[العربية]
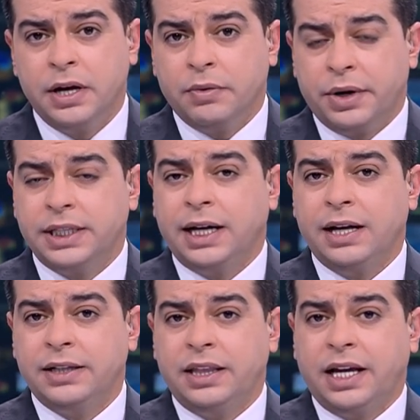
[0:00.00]

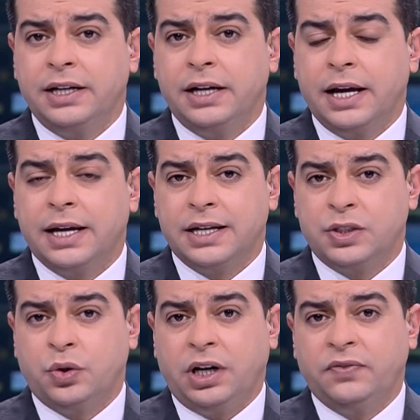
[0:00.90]
ونتحدث عن
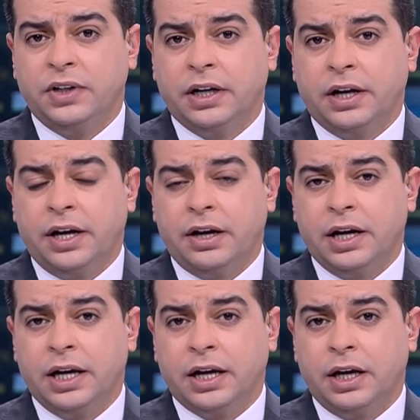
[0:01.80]
السرعه في
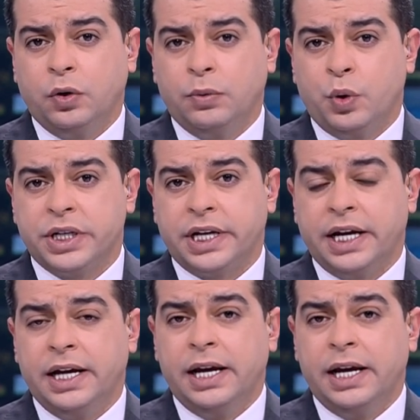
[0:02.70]
اقرار قانون الموازنه